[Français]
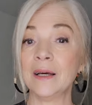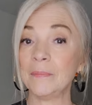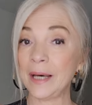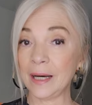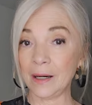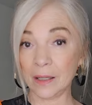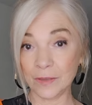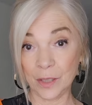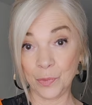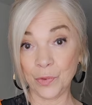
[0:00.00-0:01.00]
mais en
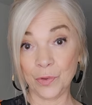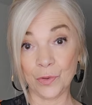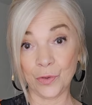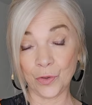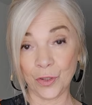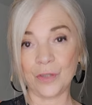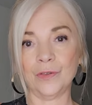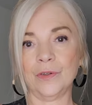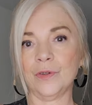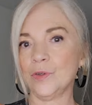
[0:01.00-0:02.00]
début d'automne,
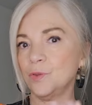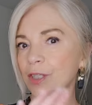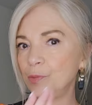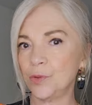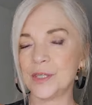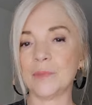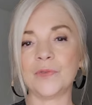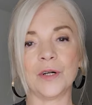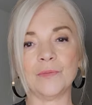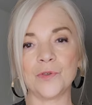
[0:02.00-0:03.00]
euh, début
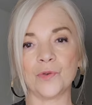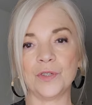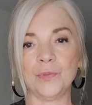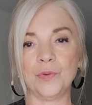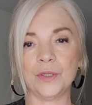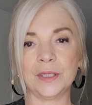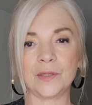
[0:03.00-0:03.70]
septembre, ce sont des pulls qui